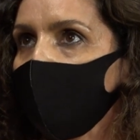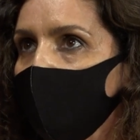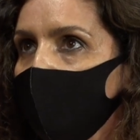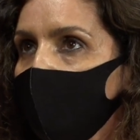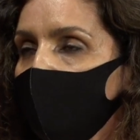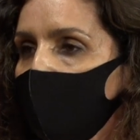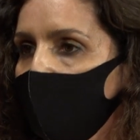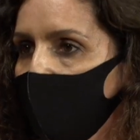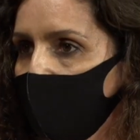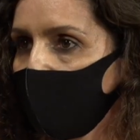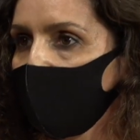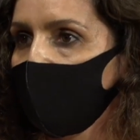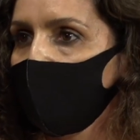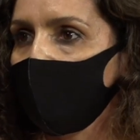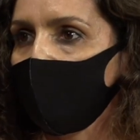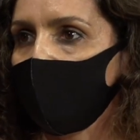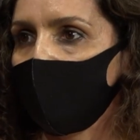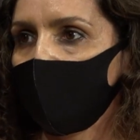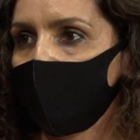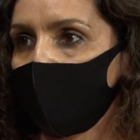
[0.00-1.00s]
rotina,
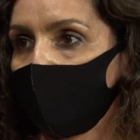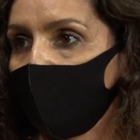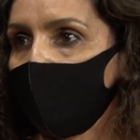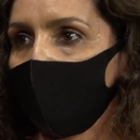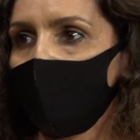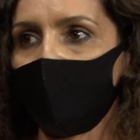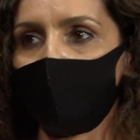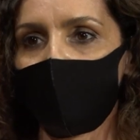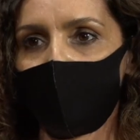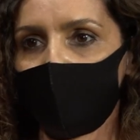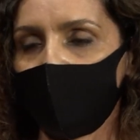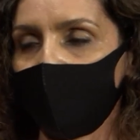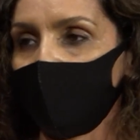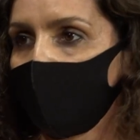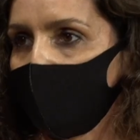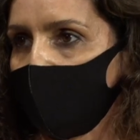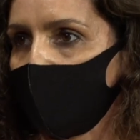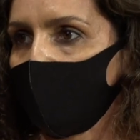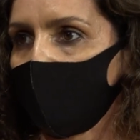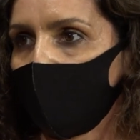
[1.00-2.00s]
de follow-up, já
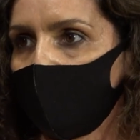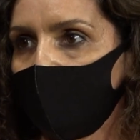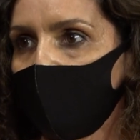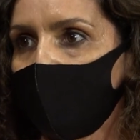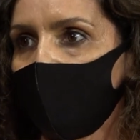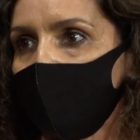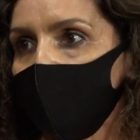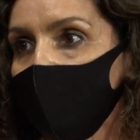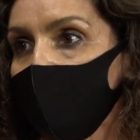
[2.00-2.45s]
não iam, não é?